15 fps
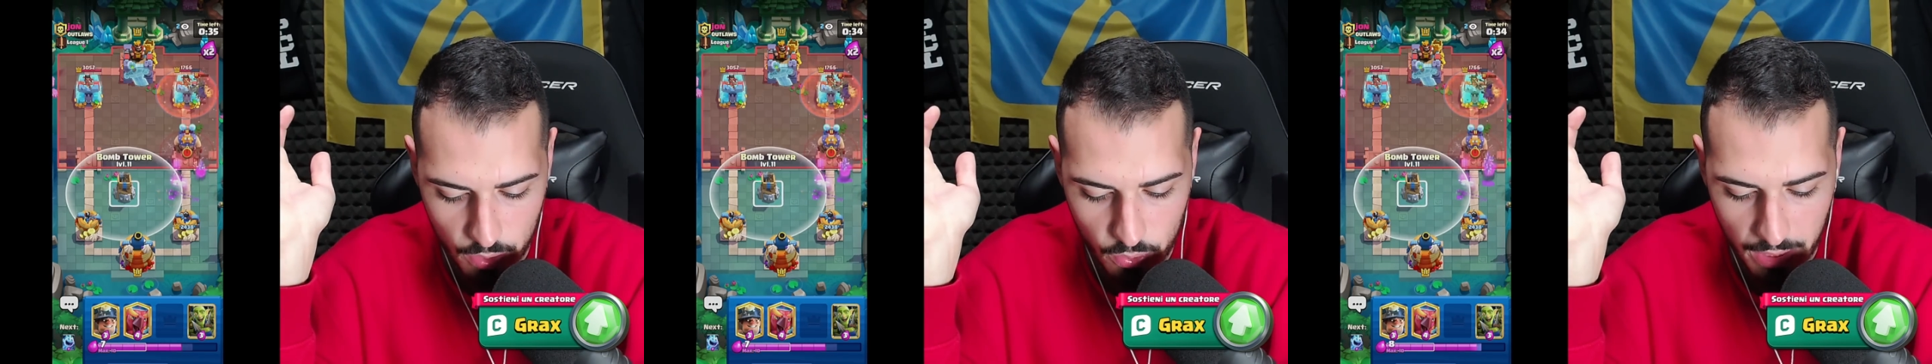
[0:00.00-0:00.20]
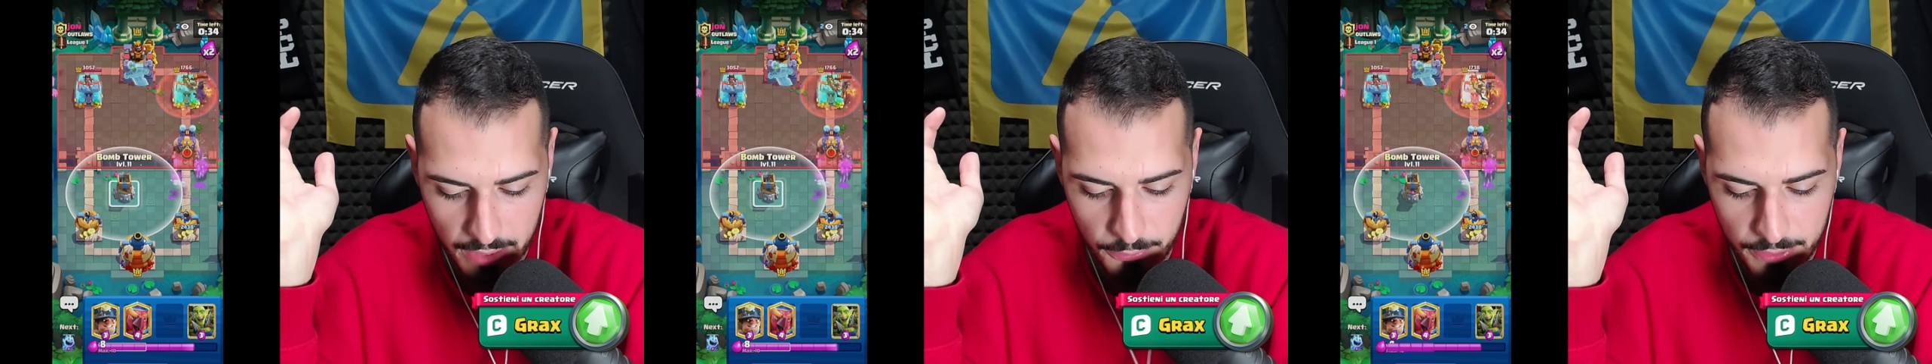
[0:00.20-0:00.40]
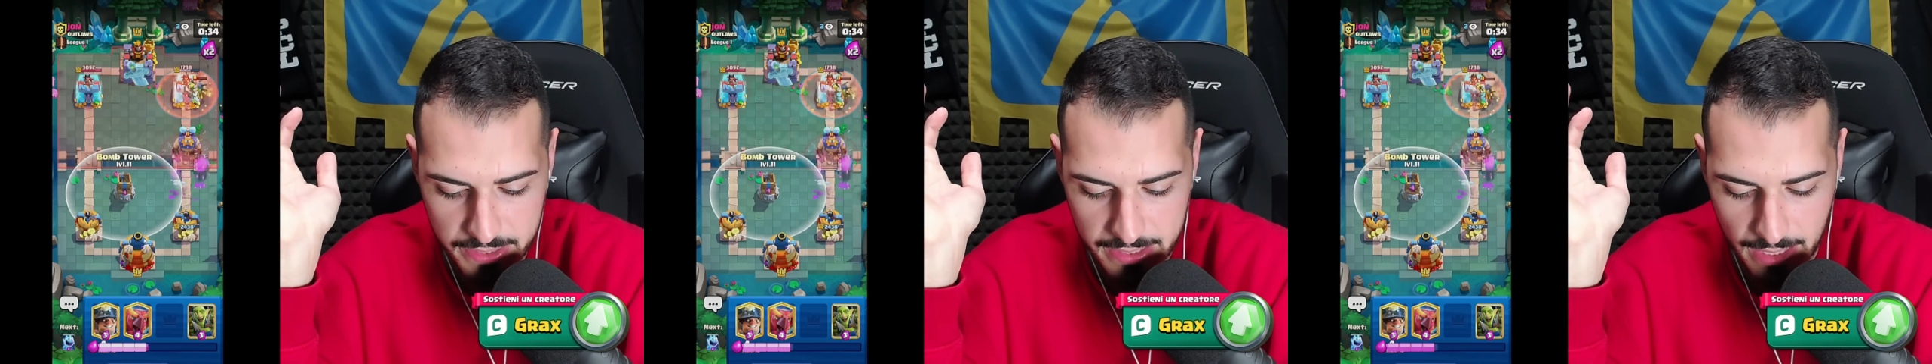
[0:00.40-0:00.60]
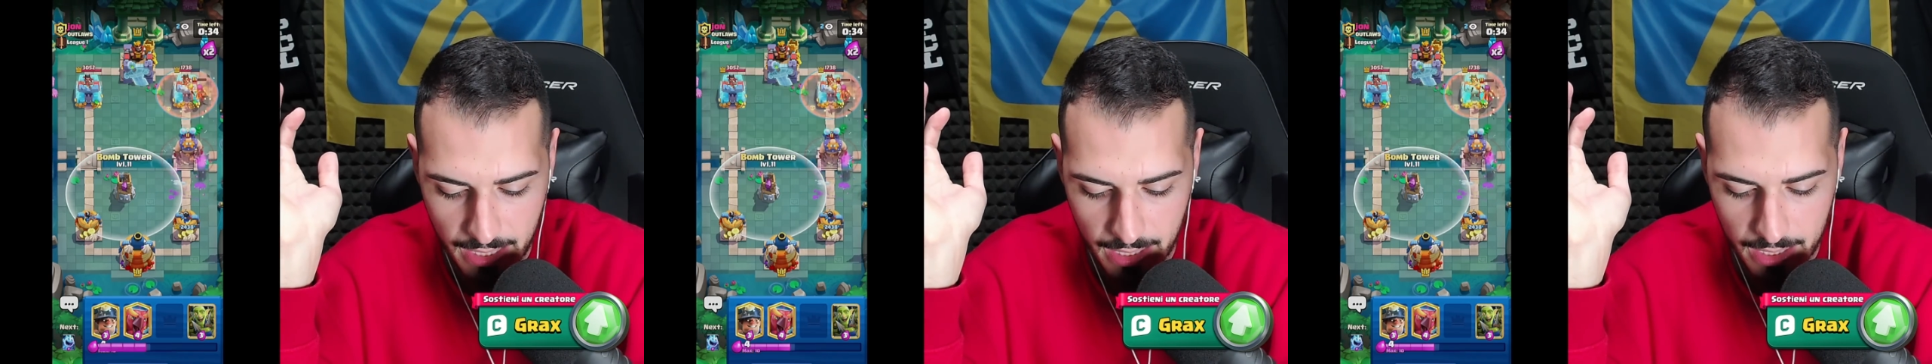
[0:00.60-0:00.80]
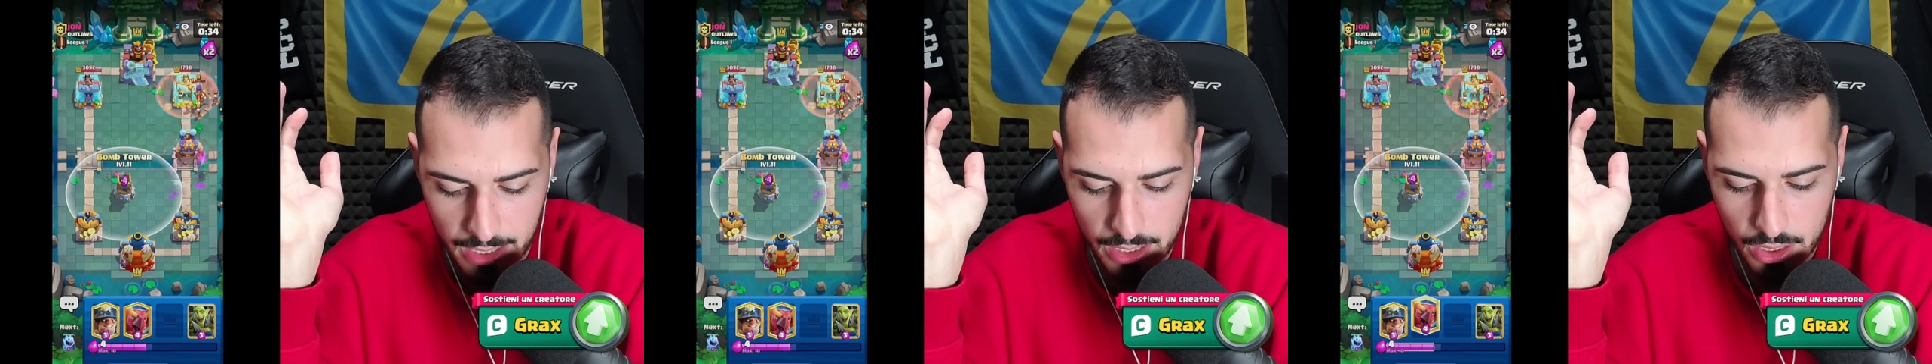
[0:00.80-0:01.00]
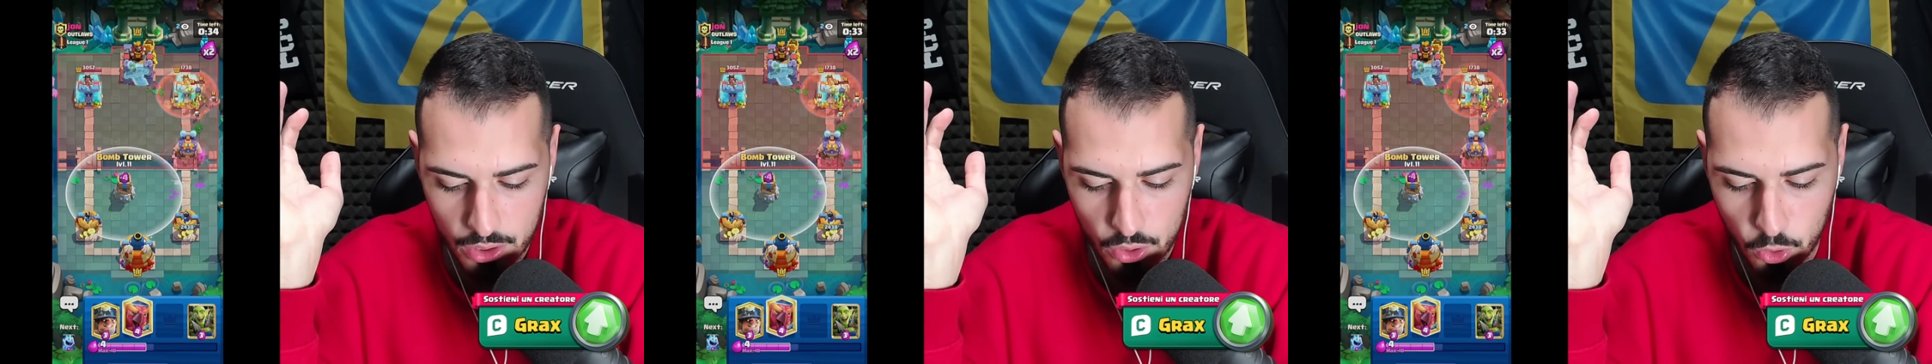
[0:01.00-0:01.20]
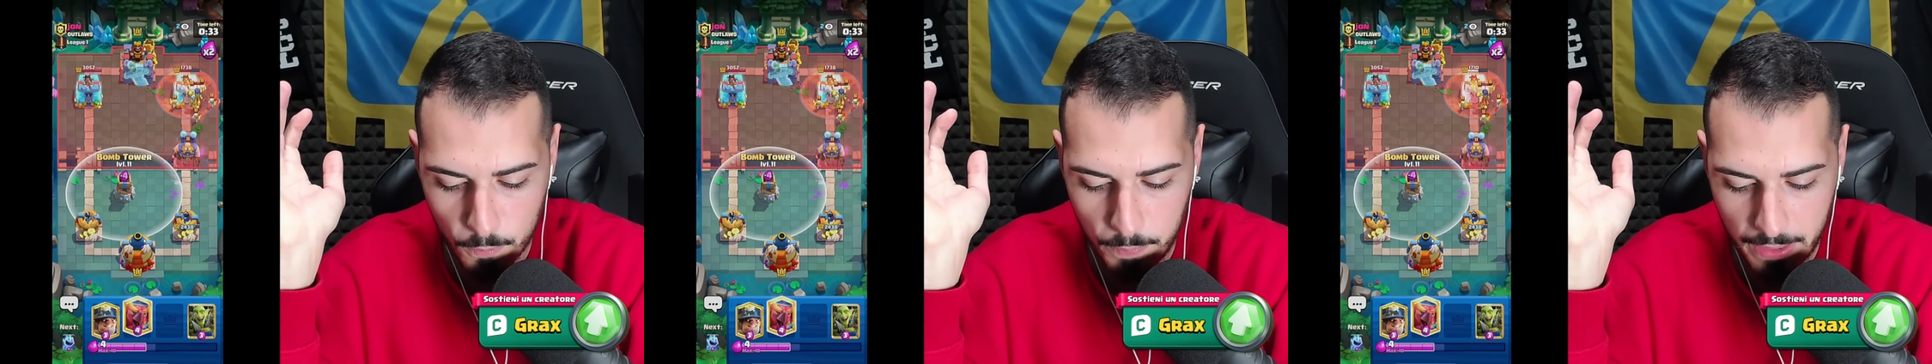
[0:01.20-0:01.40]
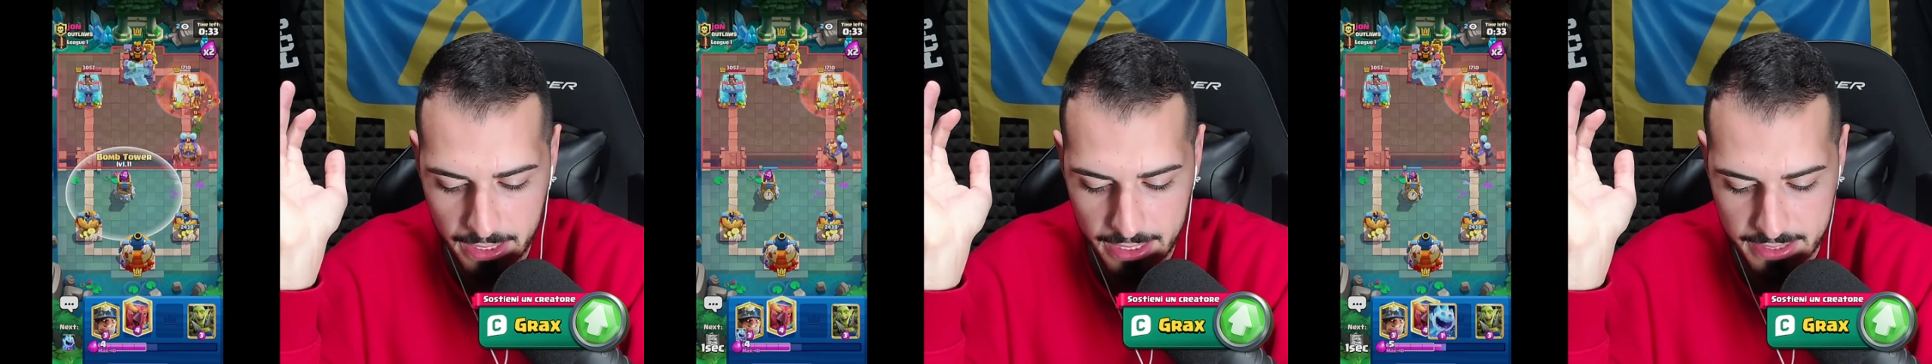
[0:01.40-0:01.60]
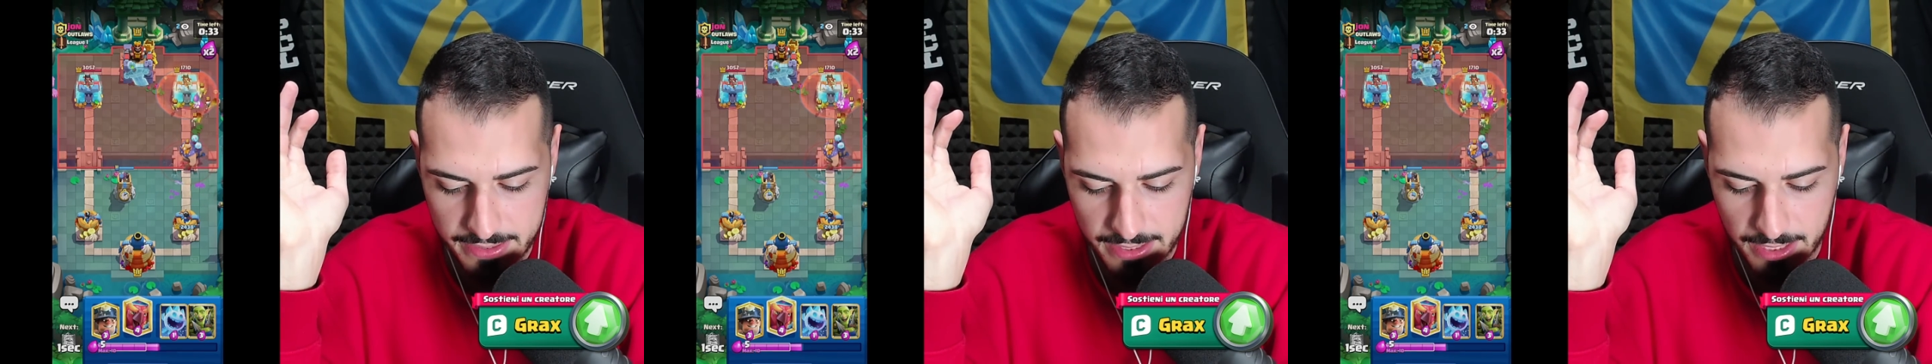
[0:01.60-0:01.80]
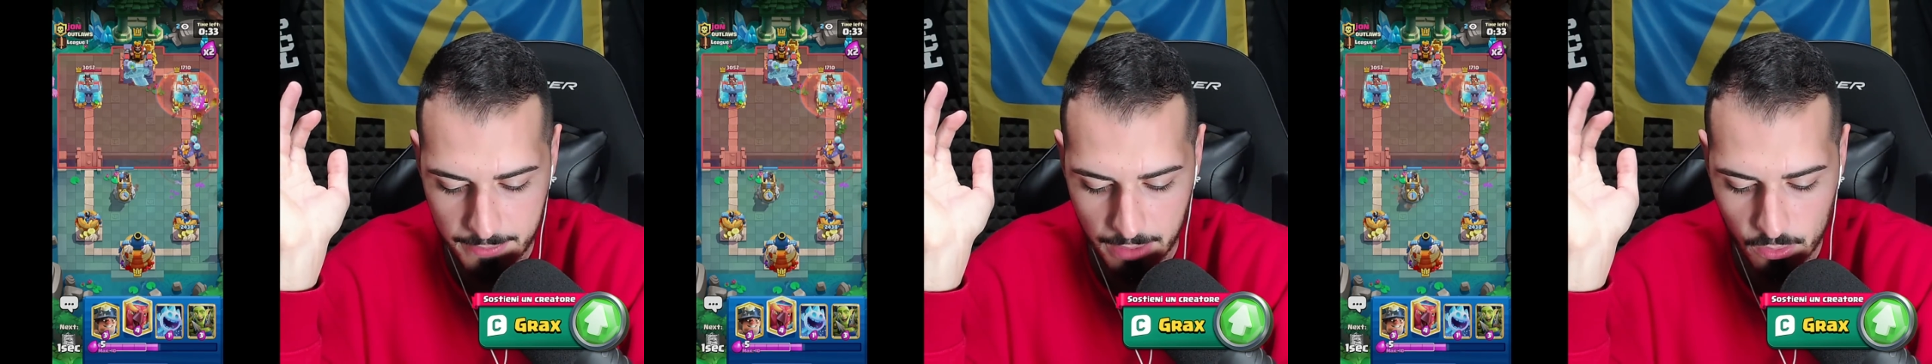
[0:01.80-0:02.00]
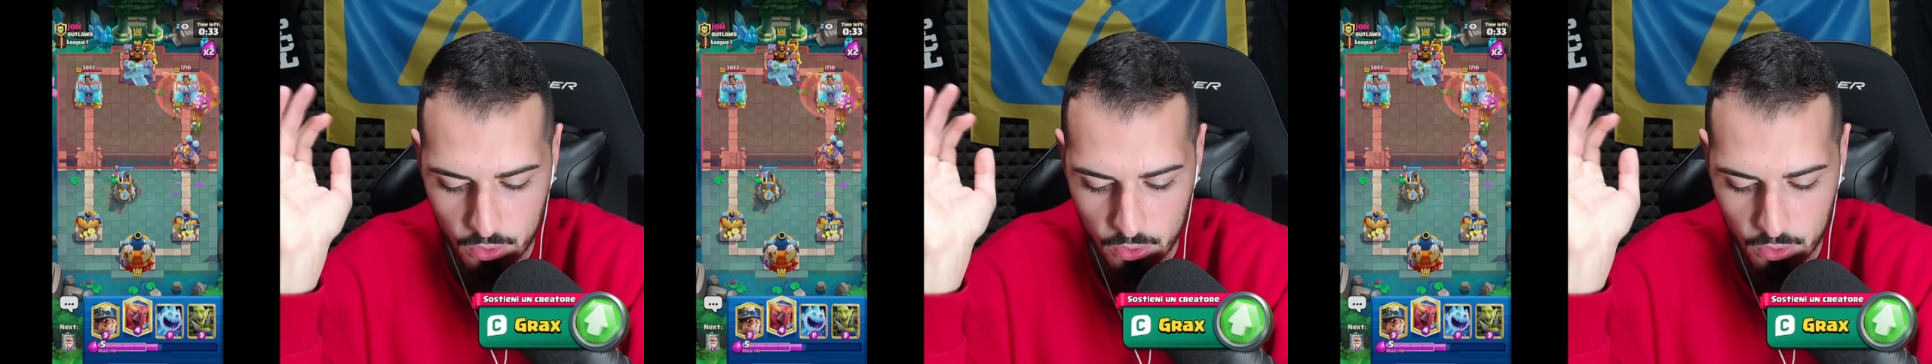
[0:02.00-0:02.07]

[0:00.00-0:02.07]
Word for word: ha una difesa completissima.